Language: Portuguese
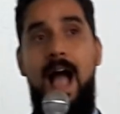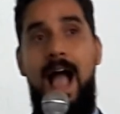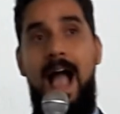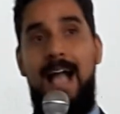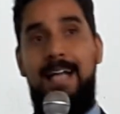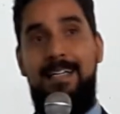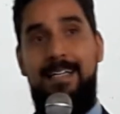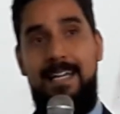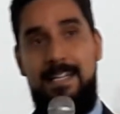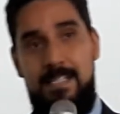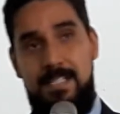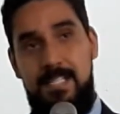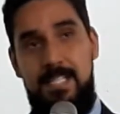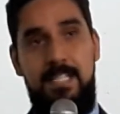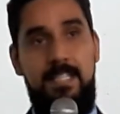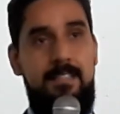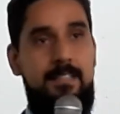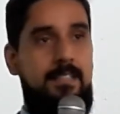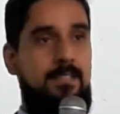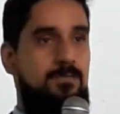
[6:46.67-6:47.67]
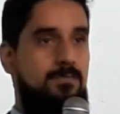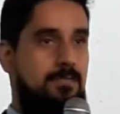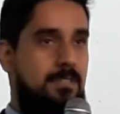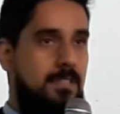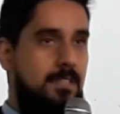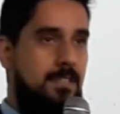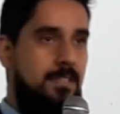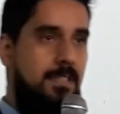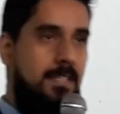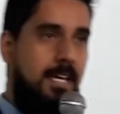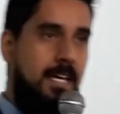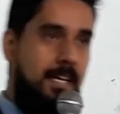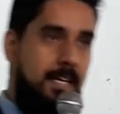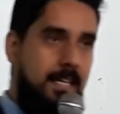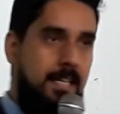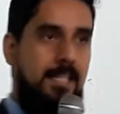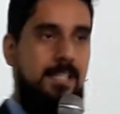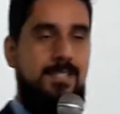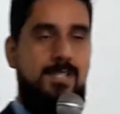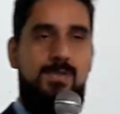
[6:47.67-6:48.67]
acreditam que
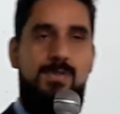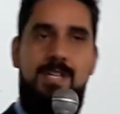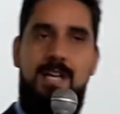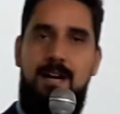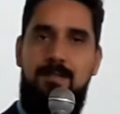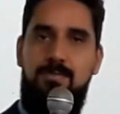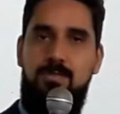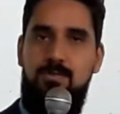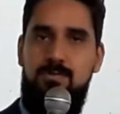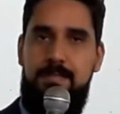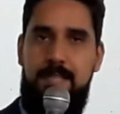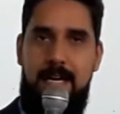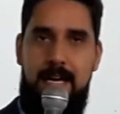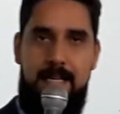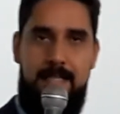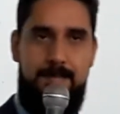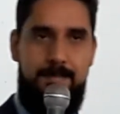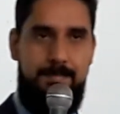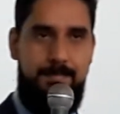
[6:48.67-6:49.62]
Cristo irá voltar.